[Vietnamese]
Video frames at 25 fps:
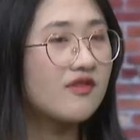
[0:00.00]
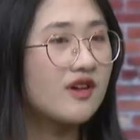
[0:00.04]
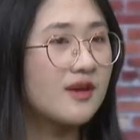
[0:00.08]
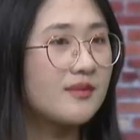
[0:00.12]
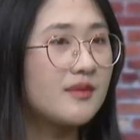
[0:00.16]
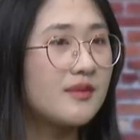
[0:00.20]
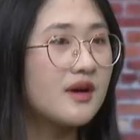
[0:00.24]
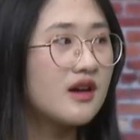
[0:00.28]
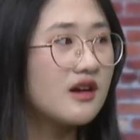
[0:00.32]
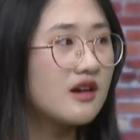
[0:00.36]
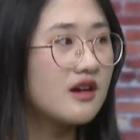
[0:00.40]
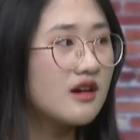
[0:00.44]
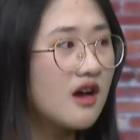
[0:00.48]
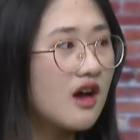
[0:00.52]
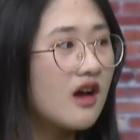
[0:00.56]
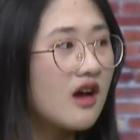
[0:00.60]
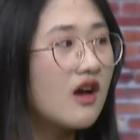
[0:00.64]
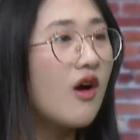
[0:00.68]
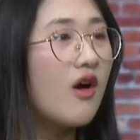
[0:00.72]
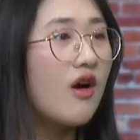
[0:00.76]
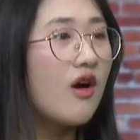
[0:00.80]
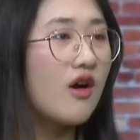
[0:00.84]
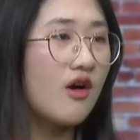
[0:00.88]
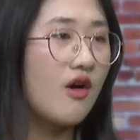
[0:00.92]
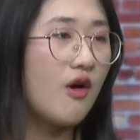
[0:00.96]
với mức lương
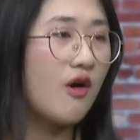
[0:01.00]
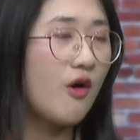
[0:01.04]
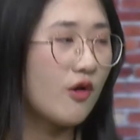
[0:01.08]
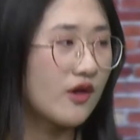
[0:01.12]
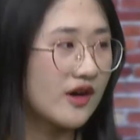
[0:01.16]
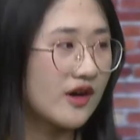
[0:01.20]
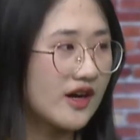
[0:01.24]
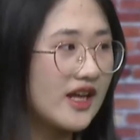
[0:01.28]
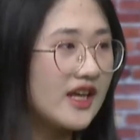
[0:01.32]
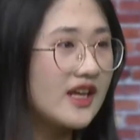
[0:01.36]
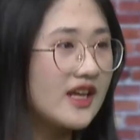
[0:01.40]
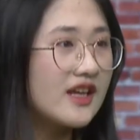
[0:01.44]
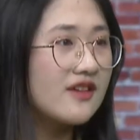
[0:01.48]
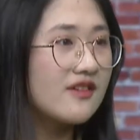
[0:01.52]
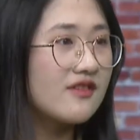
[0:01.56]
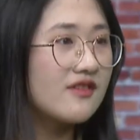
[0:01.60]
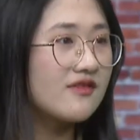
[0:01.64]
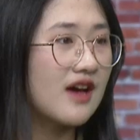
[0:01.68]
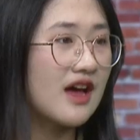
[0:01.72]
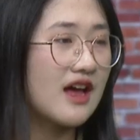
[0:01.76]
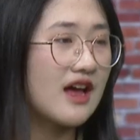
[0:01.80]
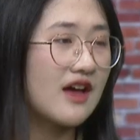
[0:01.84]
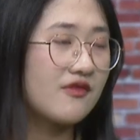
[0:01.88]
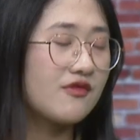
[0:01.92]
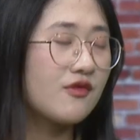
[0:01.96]
ổn định
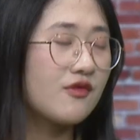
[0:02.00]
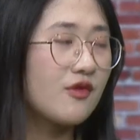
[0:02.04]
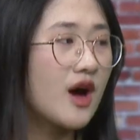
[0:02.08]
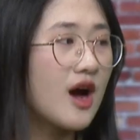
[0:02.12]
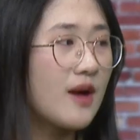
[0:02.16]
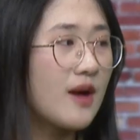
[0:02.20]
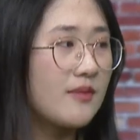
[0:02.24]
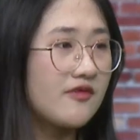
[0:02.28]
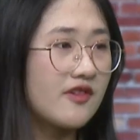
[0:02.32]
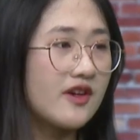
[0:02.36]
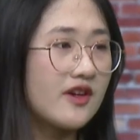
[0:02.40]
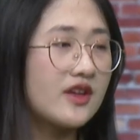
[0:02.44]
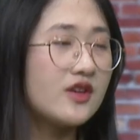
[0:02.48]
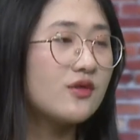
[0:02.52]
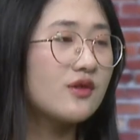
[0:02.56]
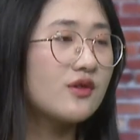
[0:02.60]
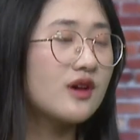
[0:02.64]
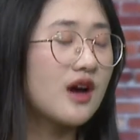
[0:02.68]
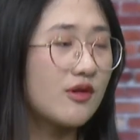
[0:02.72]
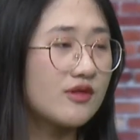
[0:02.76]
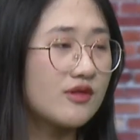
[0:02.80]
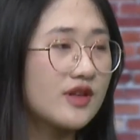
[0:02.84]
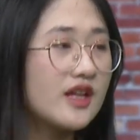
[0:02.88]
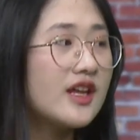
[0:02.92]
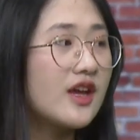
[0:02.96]
và phù hợp với nhu
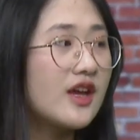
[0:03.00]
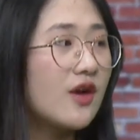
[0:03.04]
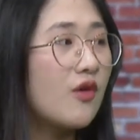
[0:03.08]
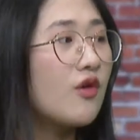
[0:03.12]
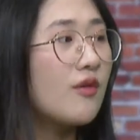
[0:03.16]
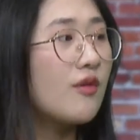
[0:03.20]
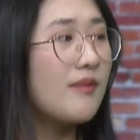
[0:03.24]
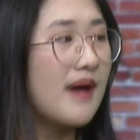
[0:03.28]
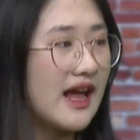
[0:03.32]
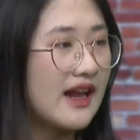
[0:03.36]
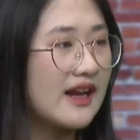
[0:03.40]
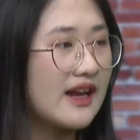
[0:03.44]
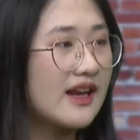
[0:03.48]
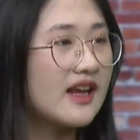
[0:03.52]
cầu thiết yếu của bạn